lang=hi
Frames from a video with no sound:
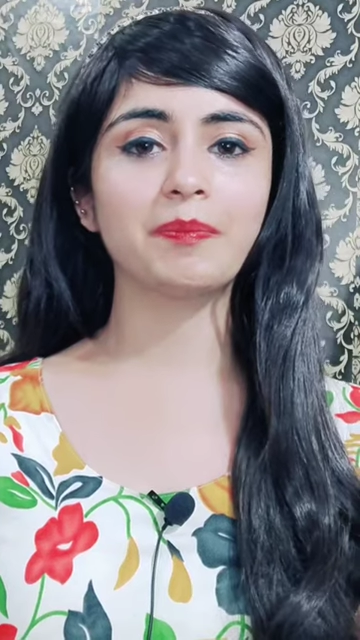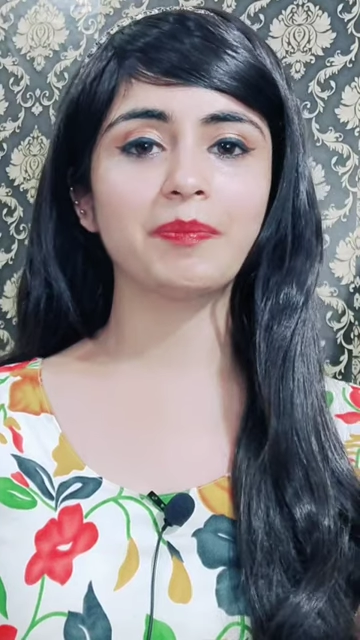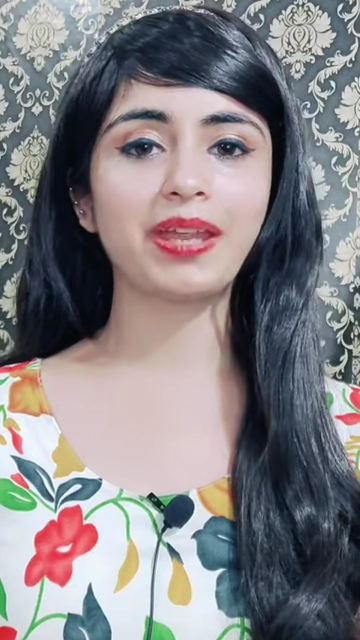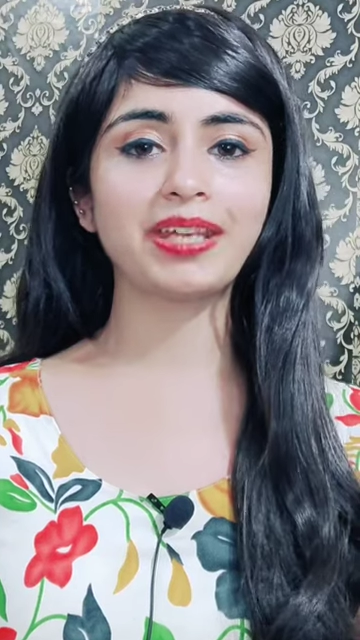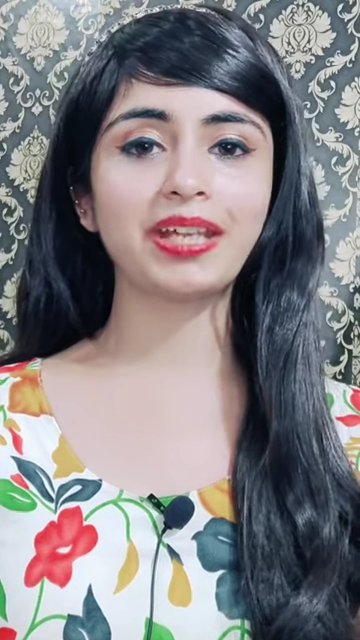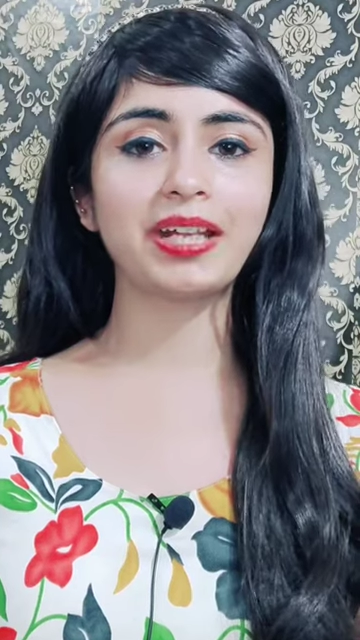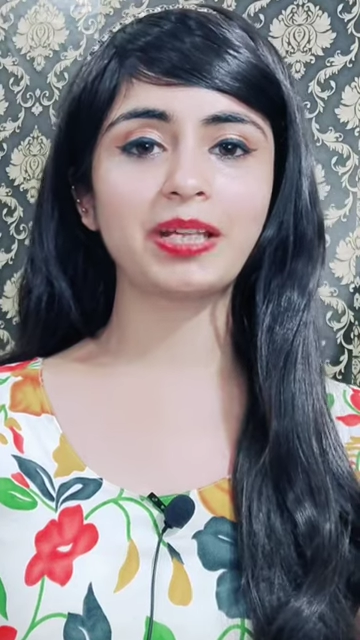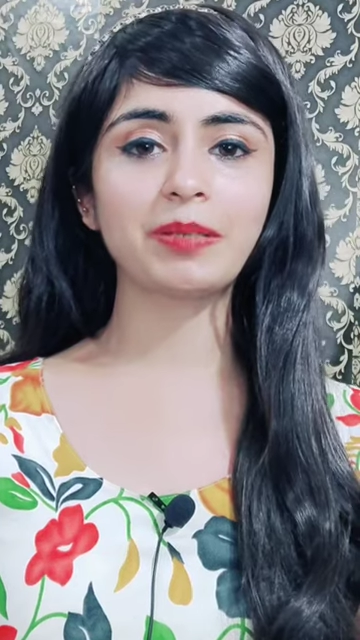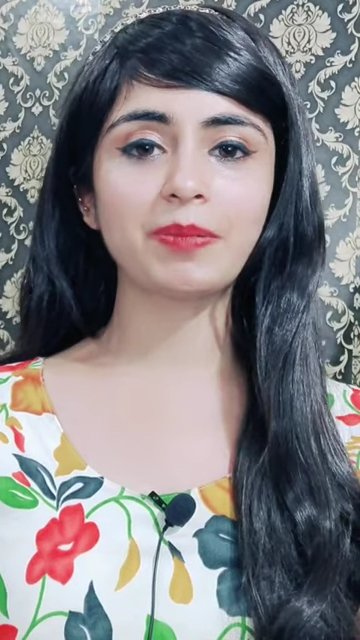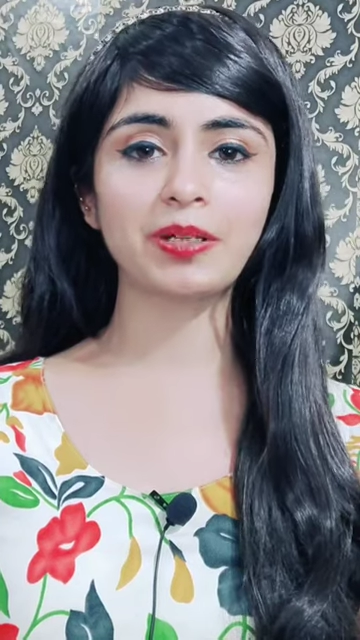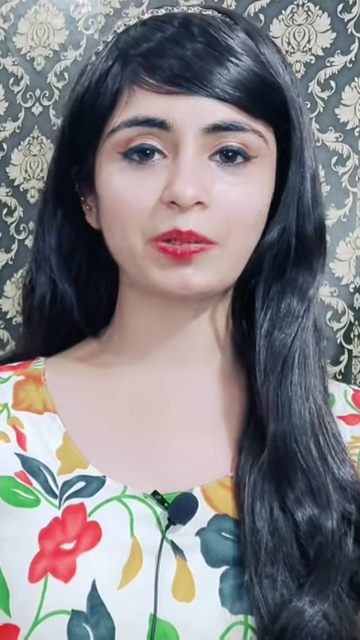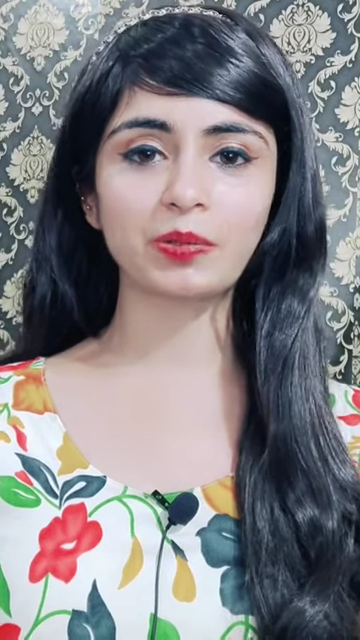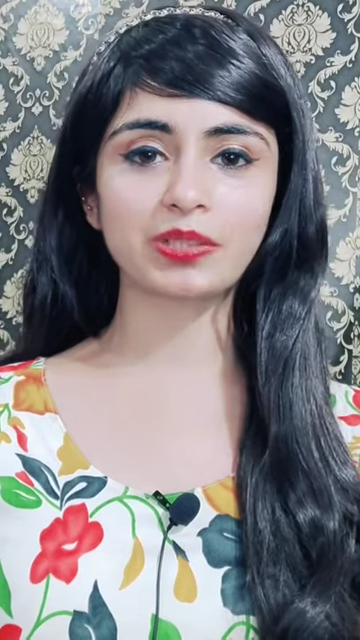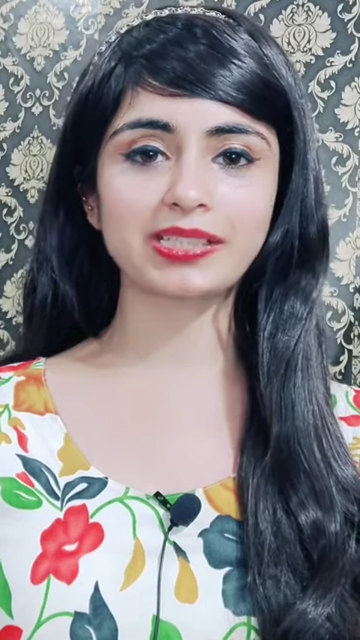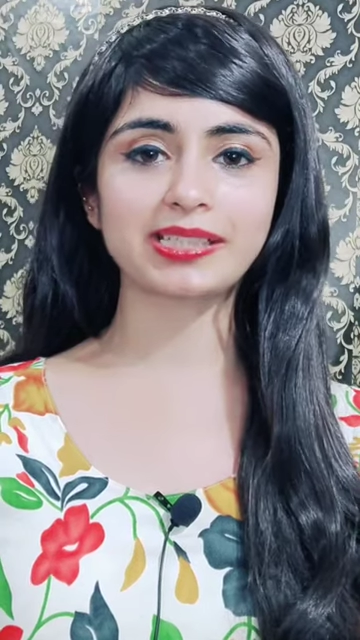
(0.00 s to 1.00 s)
मैंने कई
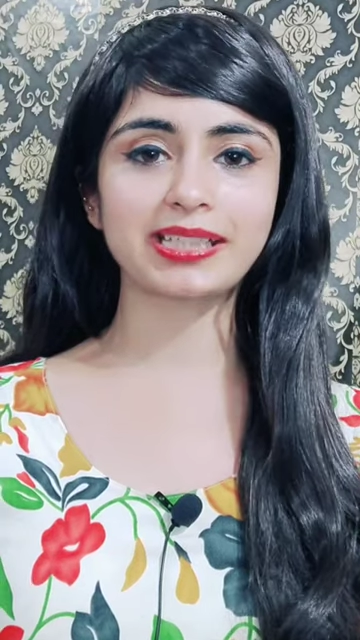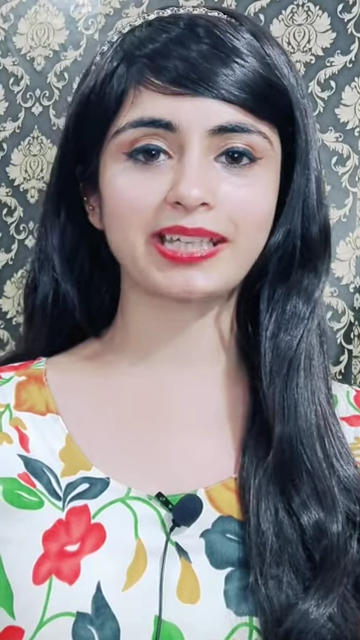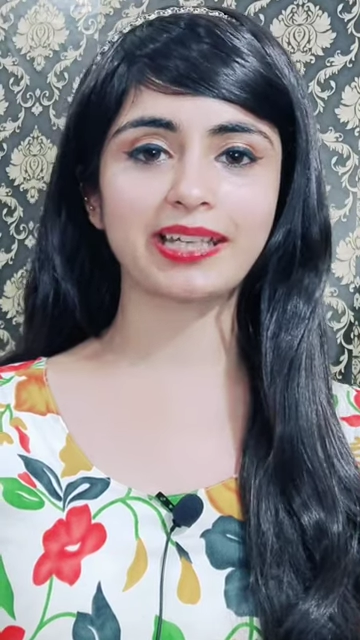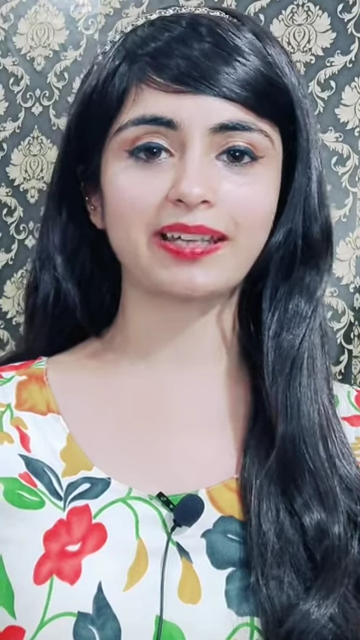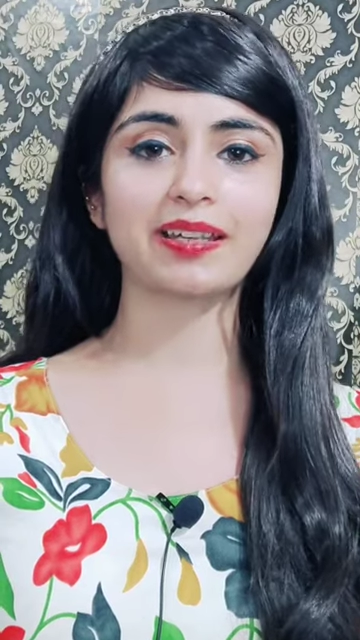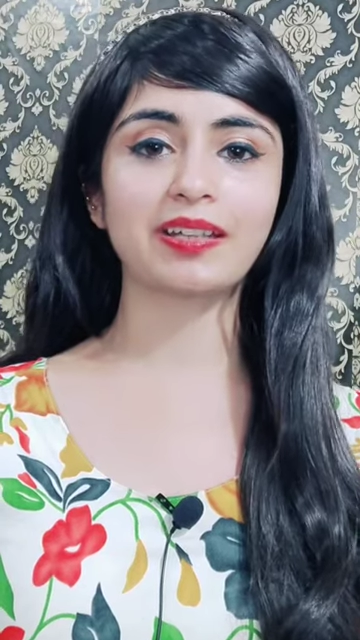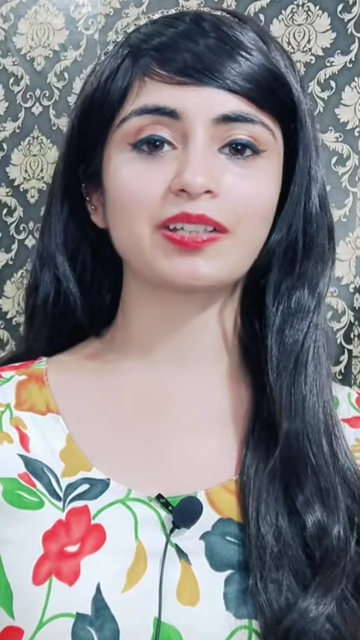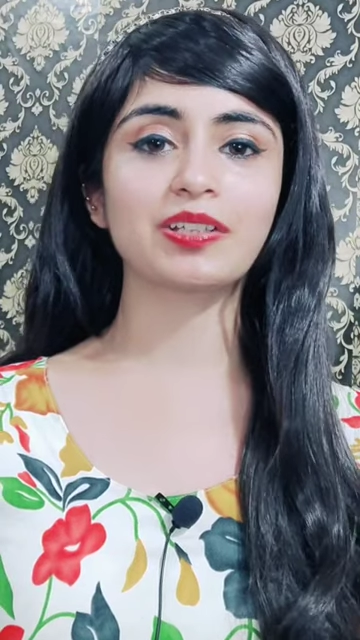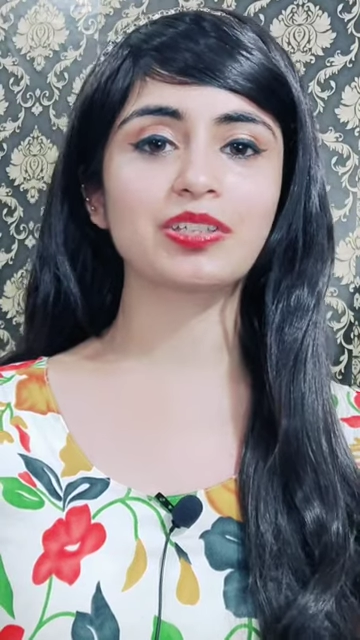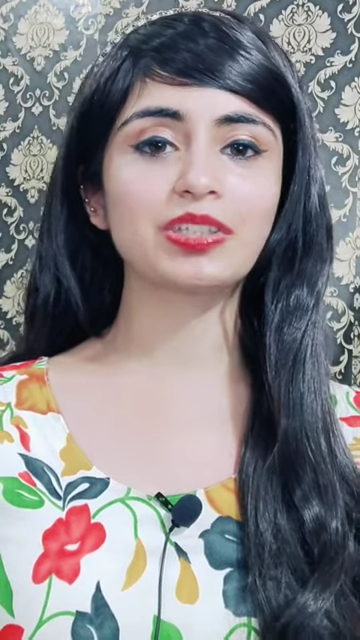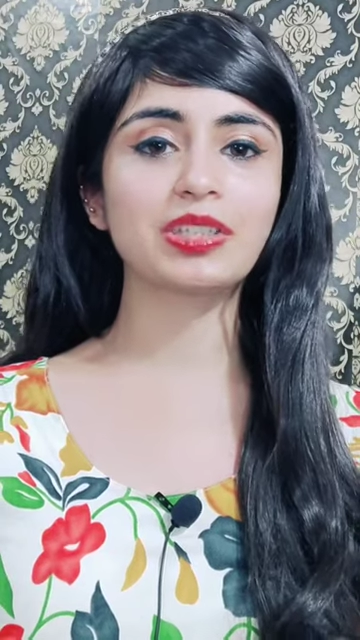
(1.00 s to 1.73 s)
बार नोटिस किया है